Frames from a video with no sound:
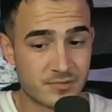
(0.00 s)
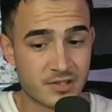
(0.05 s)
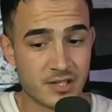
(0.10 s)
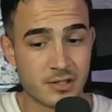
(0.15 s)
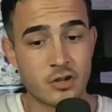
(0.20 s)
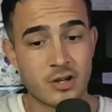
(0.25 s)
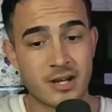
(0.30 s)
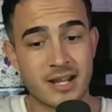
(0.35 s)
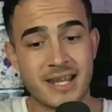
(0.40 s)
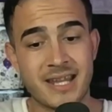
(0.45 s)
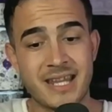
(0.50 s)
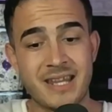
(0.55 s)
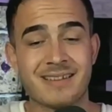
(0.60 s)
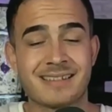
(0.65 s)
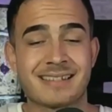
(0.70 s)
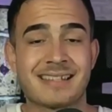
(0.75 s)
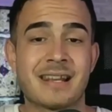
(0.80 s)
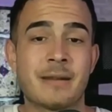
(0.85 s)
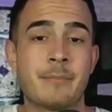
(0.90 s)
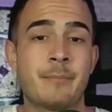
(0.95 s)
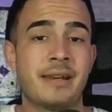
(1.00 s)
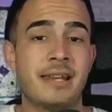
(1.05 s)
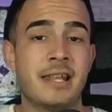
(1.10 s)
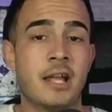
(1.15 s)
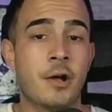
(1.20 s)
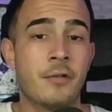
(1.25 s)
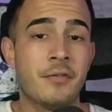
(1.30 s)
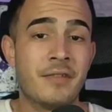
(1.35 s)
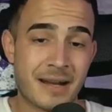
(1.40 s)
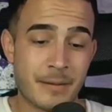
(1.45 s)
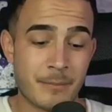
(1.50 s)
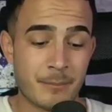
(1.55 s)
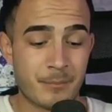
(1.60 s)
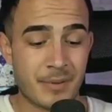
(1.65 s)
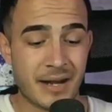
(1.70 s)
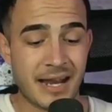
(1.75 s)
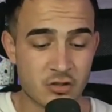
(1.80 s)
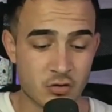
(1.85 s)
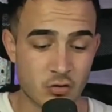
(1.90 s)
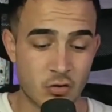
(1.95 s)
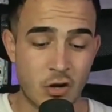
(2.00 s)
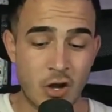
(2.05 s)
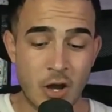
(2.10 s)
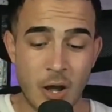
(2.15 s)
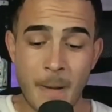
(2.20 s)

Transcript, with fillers: señores, iba a ser el peleador de reemplazo